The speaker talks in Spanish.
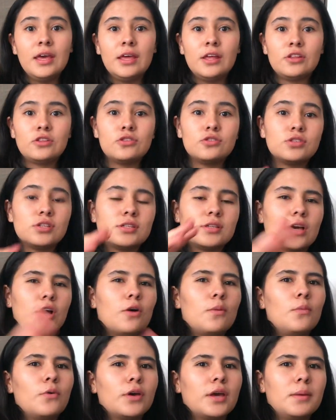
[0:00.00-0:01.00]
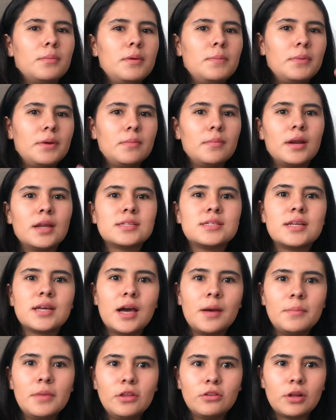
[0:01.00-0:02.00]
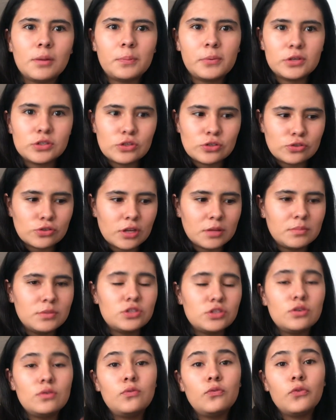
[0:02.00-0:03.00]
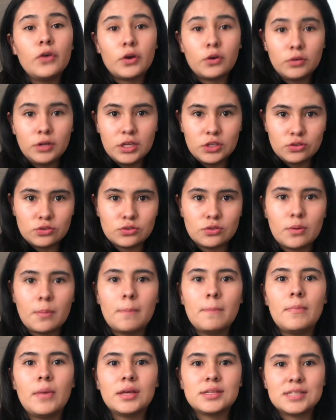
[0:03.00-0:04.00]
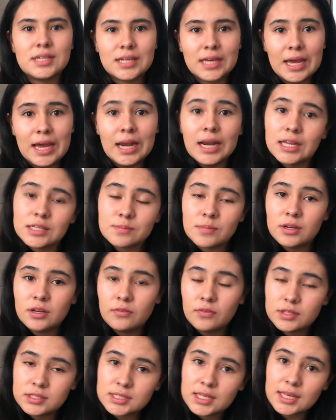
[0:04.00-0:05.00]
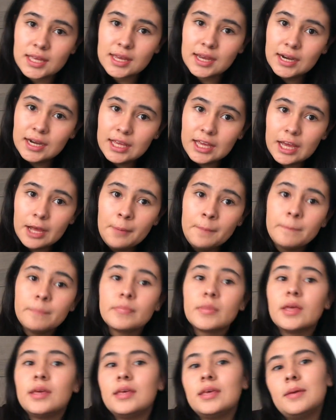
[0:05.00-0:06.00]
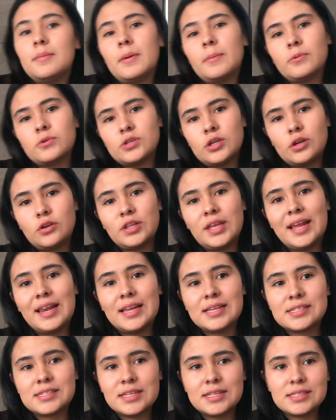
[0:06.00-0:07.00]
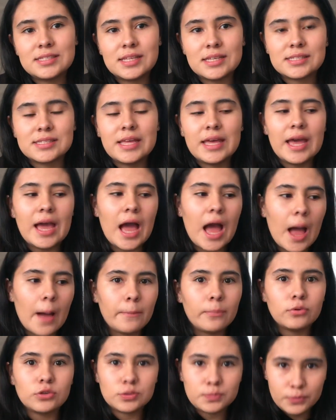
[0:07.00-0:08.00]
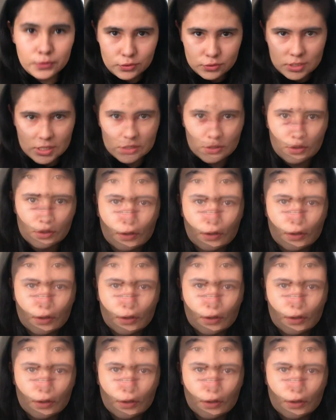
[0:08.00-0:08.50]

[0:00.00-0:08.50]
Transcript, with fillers: Entonces, como que mi primer acercamiento al proceso de admisión fue con ellos. Me acerqué, les manifesté que quería y me pusieron en las listas de ambos procesos.